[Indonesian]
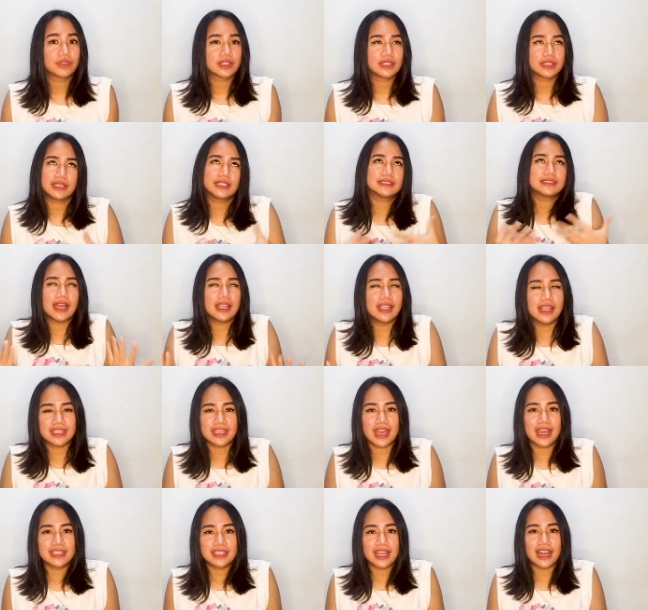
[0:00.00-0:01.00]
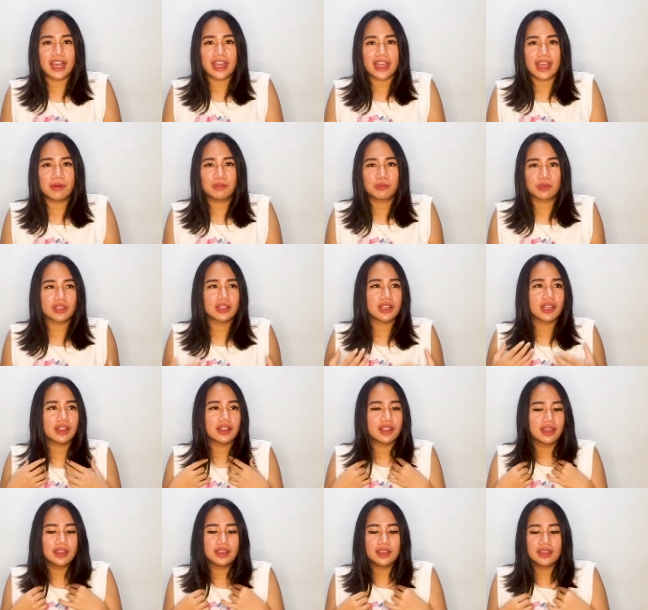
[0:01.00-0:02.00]
ya seadanya aja lah ya mungkin kan
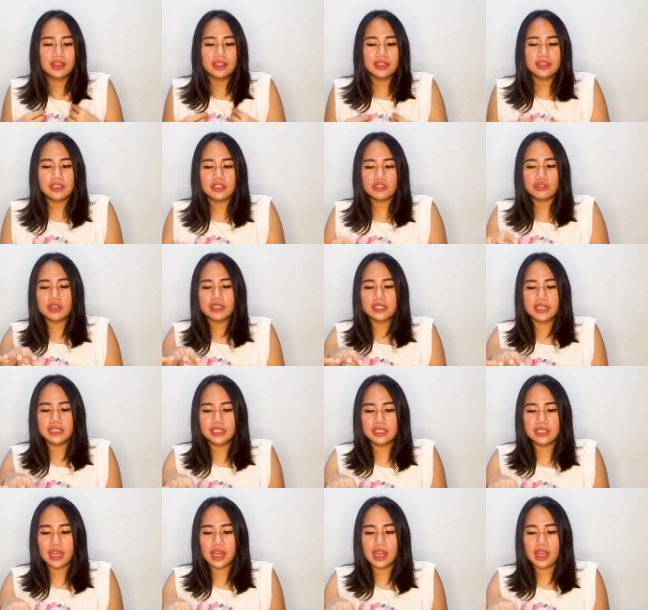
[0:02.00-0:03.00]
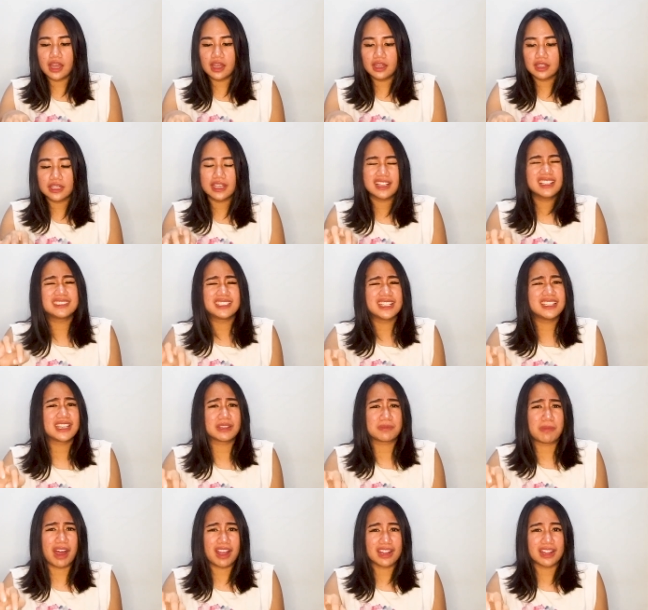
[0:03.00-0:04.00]
dia juga jadinya ini kan isinya dikit
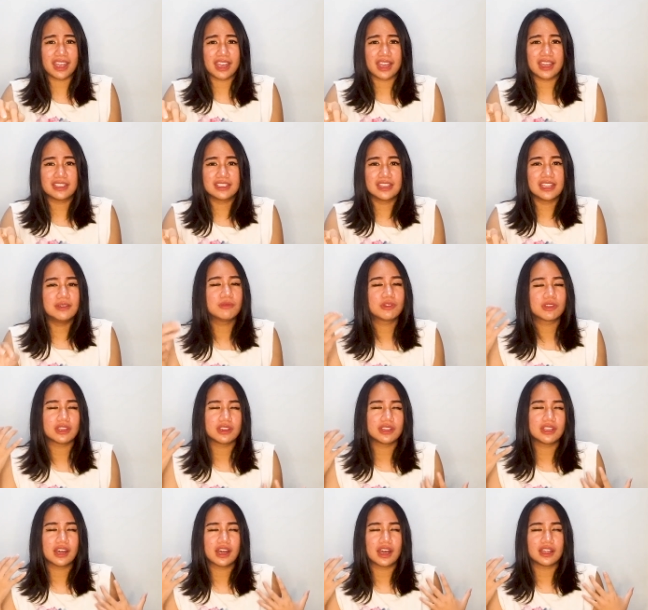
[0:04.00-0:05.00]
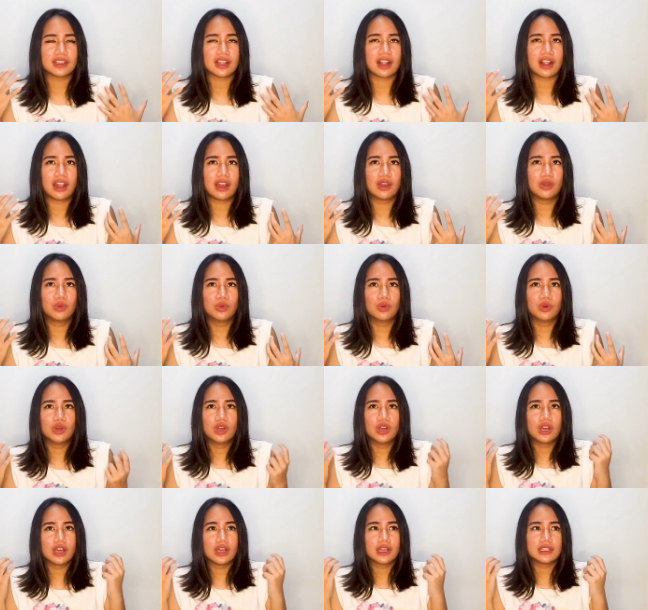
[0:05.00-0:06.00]
banget ya jadi mungkin dia nggak terlalu
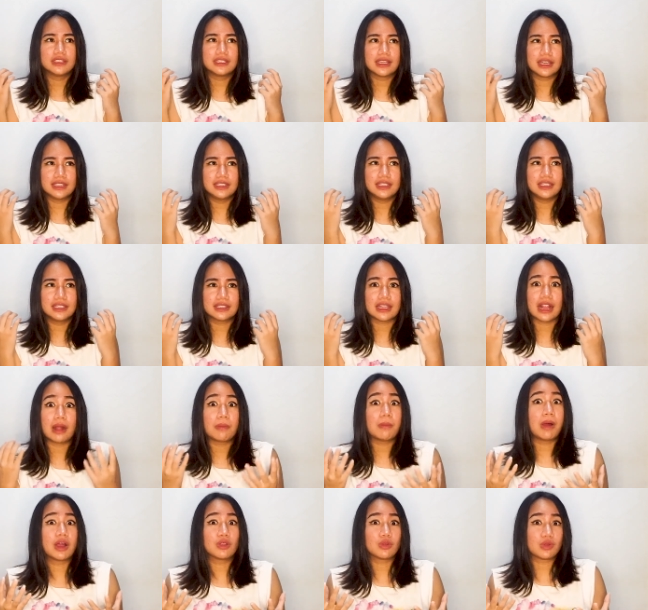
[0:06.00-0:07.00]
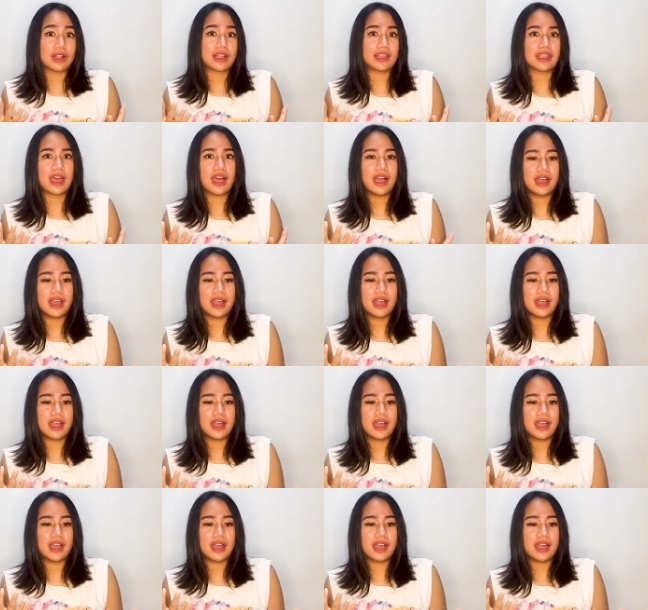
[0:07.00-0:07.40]
jadi terang banget warnanya